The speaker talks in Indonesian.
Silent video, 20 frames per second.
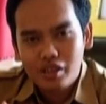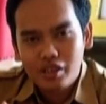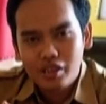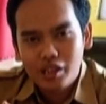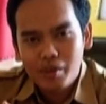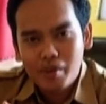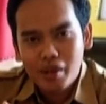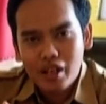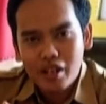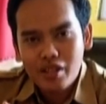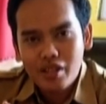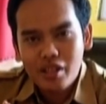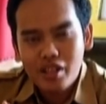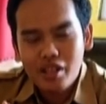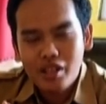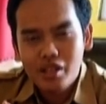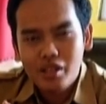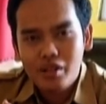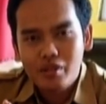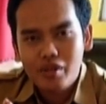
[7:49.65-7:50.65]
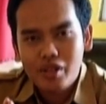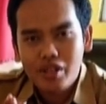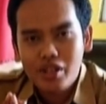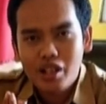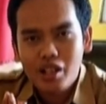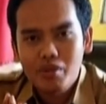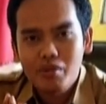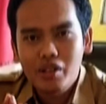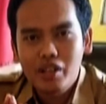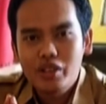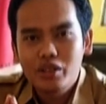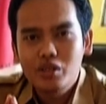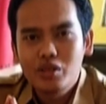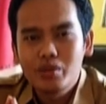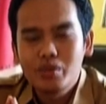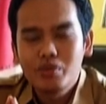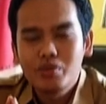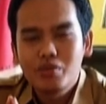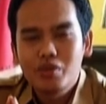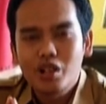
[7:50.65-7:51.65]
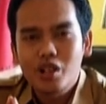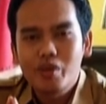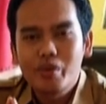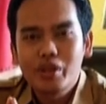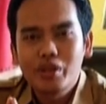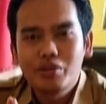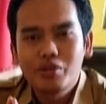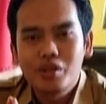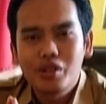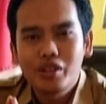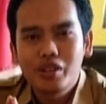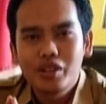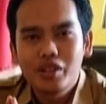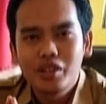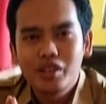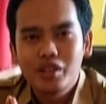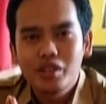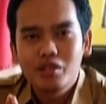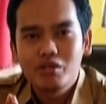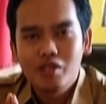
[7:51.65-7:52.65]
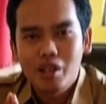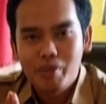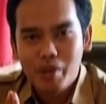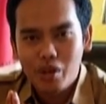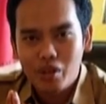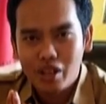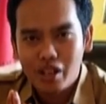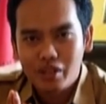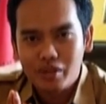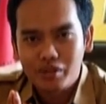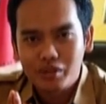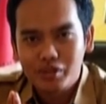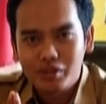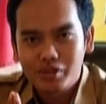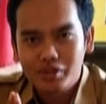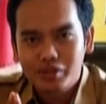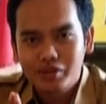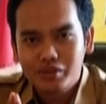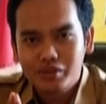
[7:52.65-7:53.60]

Terima kasih. Wassalamualaikum warahmatullahi wabarakatuh.